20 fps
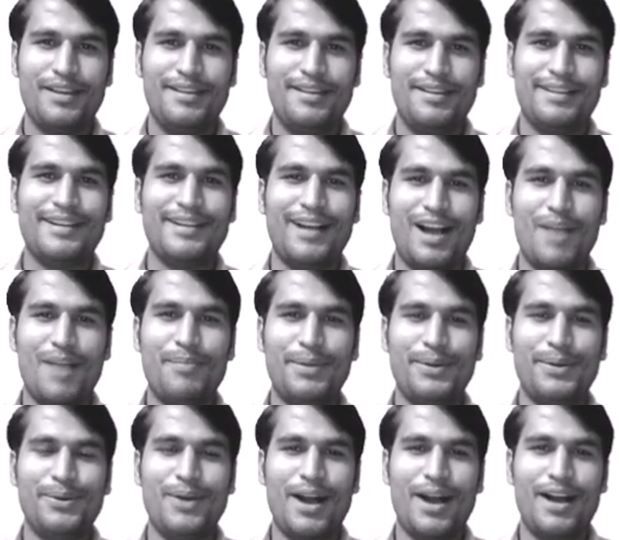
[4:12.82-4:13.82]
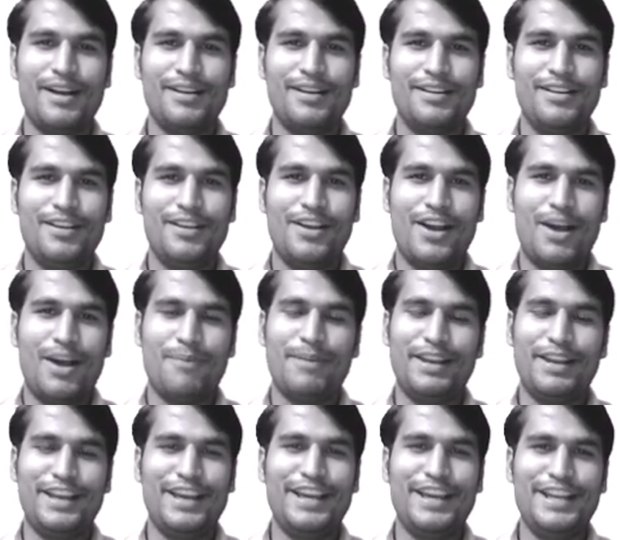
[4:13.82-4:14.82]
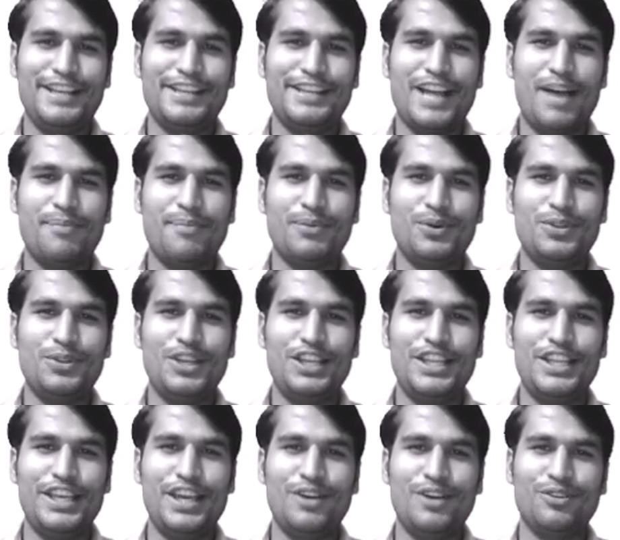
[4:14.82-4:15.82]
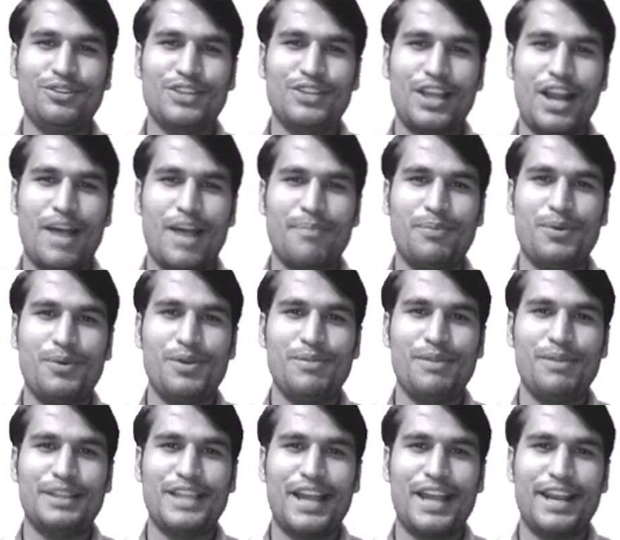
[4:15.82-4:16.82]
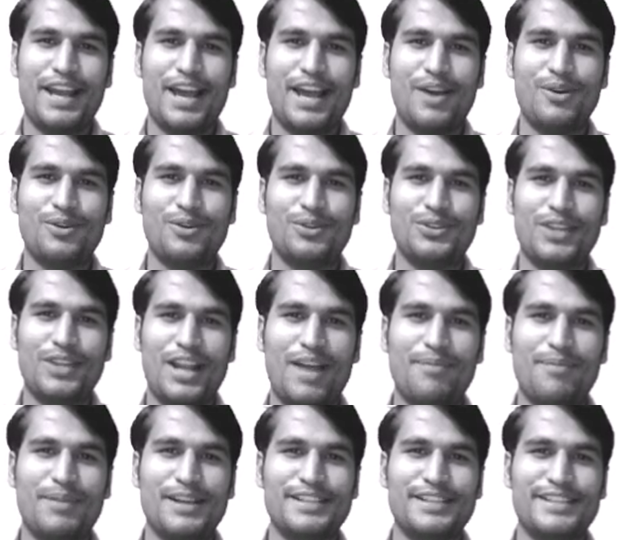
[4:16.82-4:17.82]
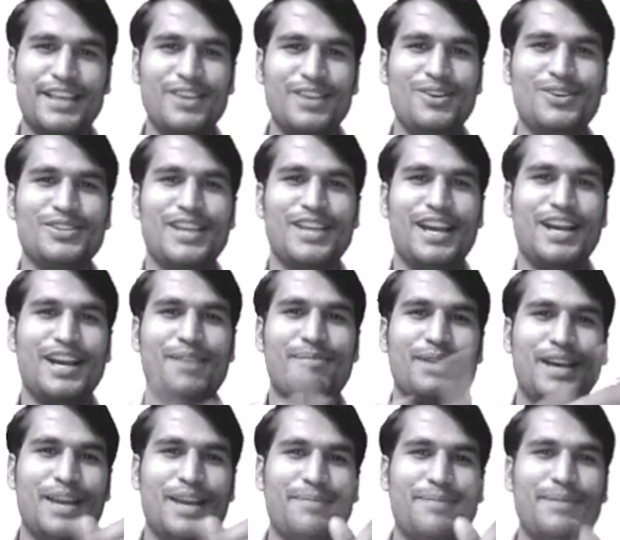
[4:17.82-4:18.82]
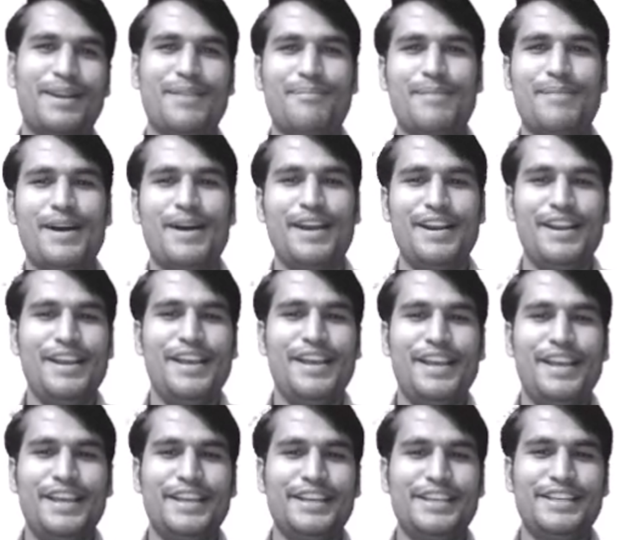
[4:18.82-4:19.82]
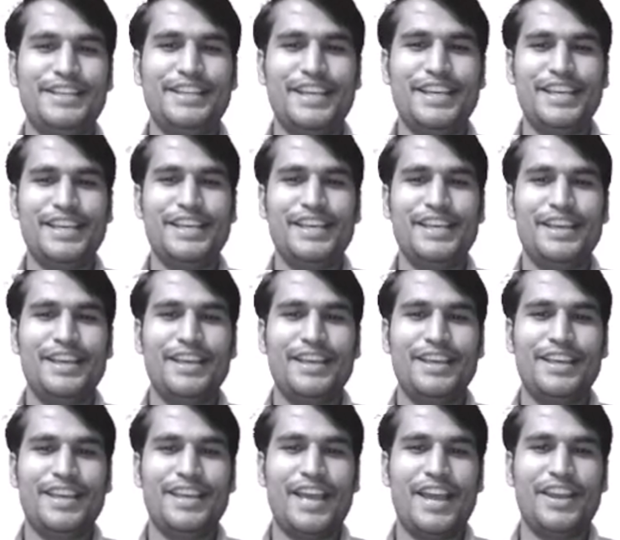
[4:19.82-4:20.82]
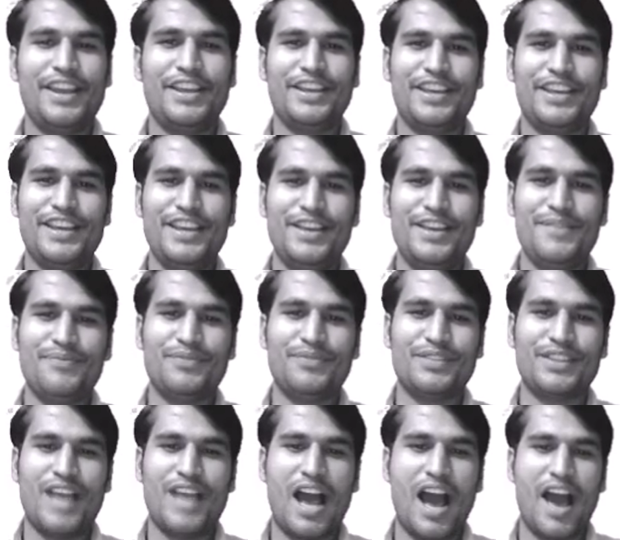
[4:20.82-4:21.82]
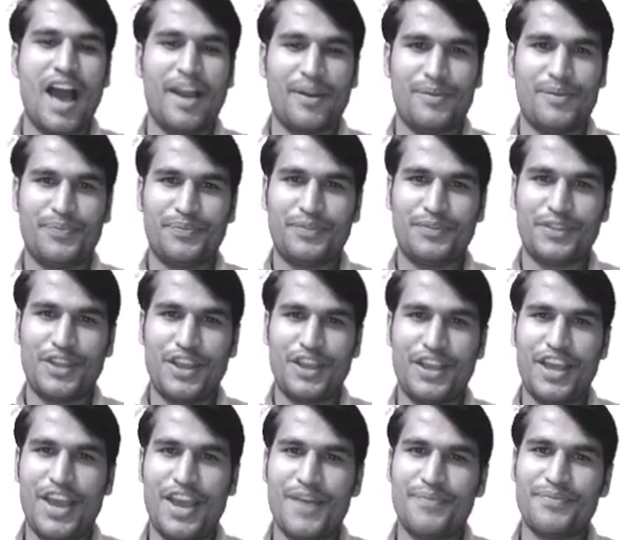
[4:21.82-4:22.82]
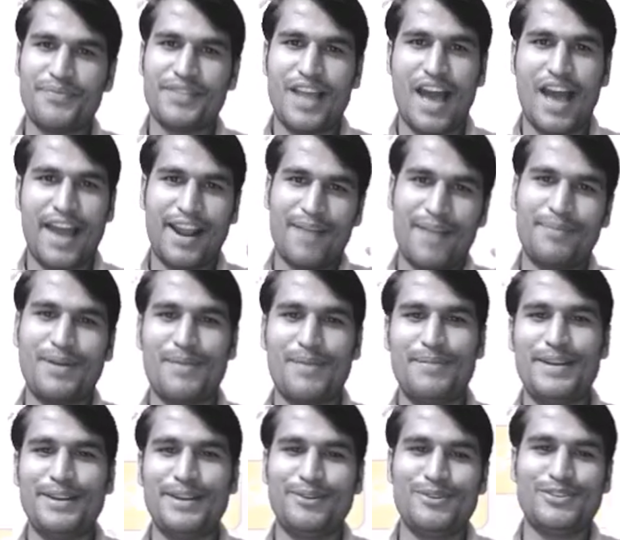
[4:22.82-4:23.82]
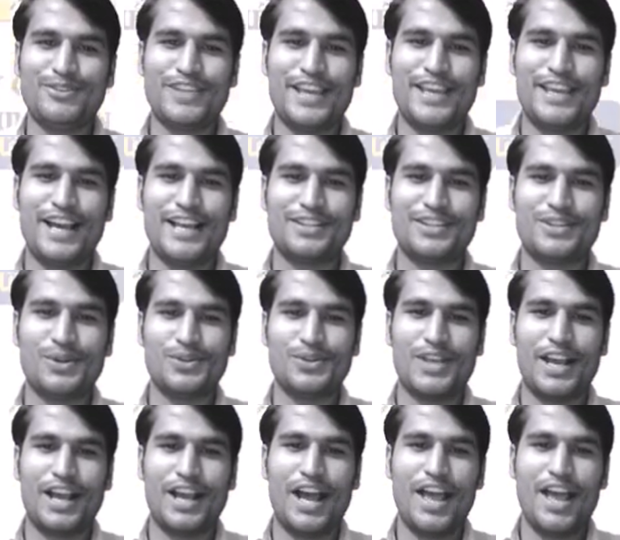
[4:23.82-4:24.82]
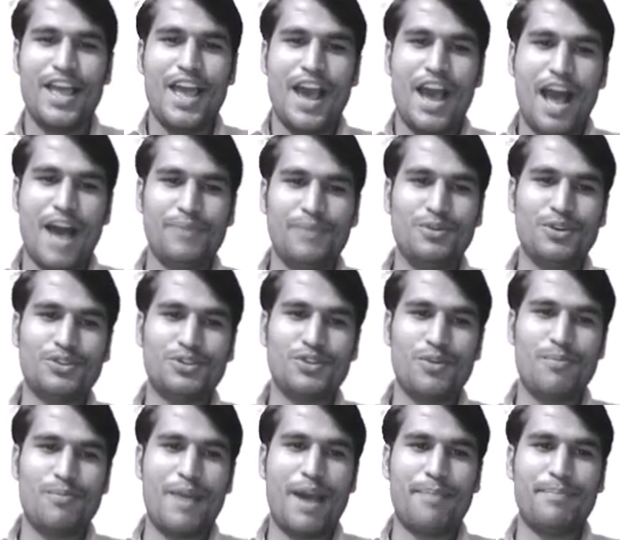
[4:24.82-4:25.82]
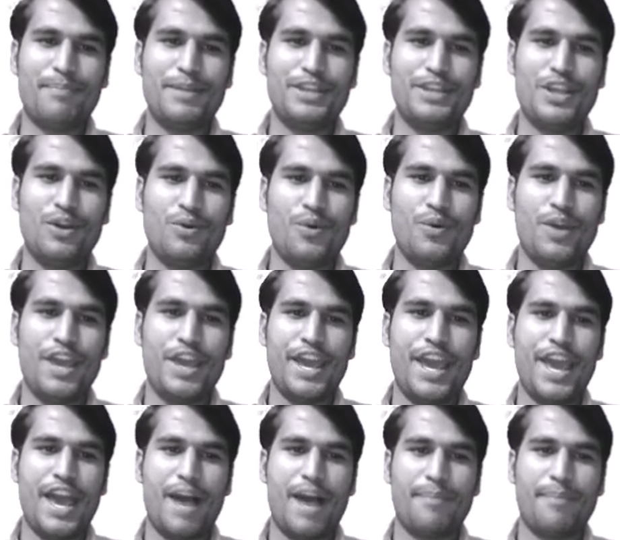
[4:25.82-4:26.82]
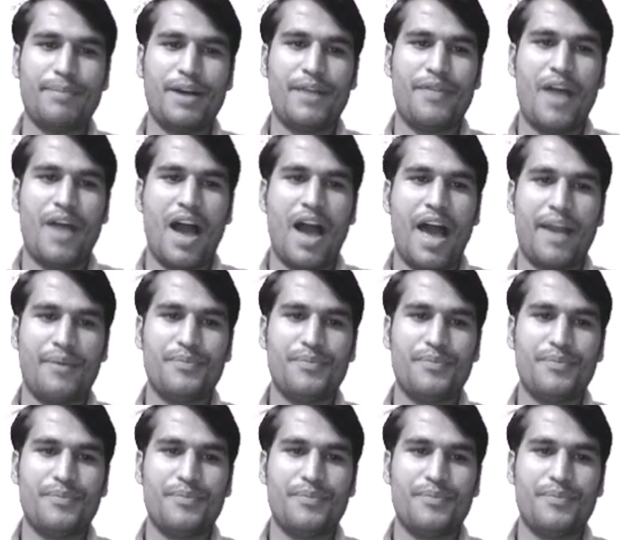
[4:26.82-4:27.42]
कहाँ पर होगा अब मैंने हिंट आपको दे दी है उत्तर आपको ही बताना है और उत्तर आपका सही हो जाएगा विकल्प नंबर डी यानी कि धार ठीक है धार आपका बिल्कुल सही आंसर हो जाएगा अब दोस्तों मैप में देखो ये है आपका धार